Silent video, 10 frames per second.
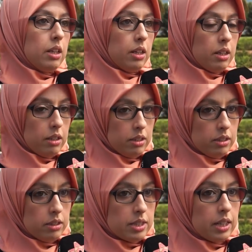
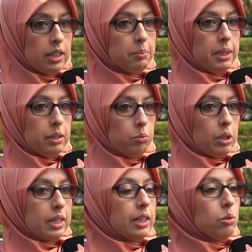التقييم عام
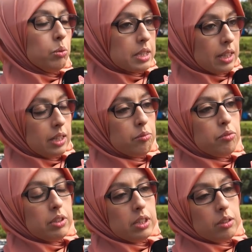ولكن هو التقييم
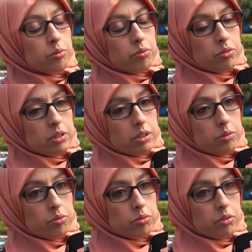في
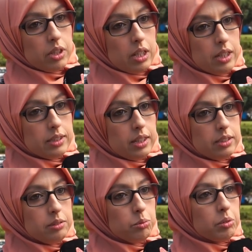في, في اللحظه
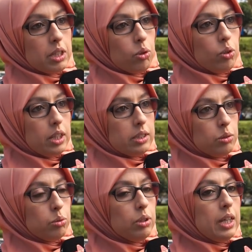هذه ممكن نقول
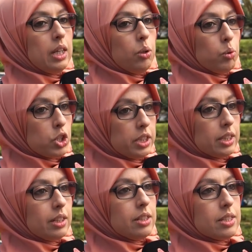انه واش حنا
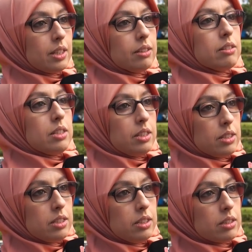كنساء
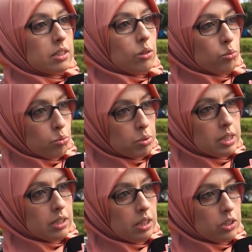سياسيات كان
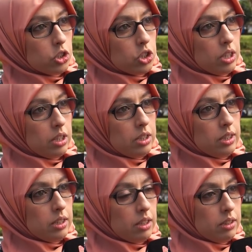وصلنا لذاك الشيء
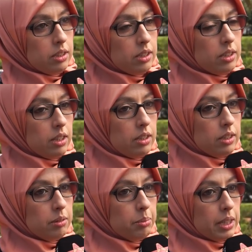اللي اللي
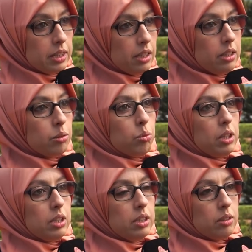اللي بغينا ليه
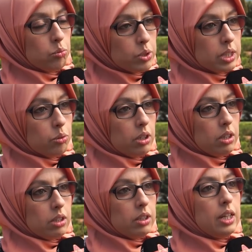ولا اللي المستوى
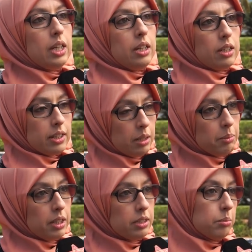
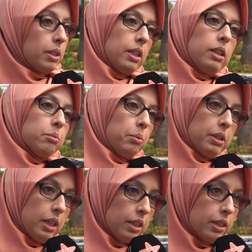الكامل اللي حنا بغينا ليه بطبيعه
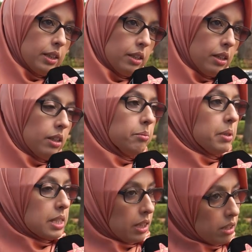الحال اكيد لا
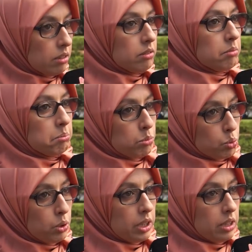مازال مجموعه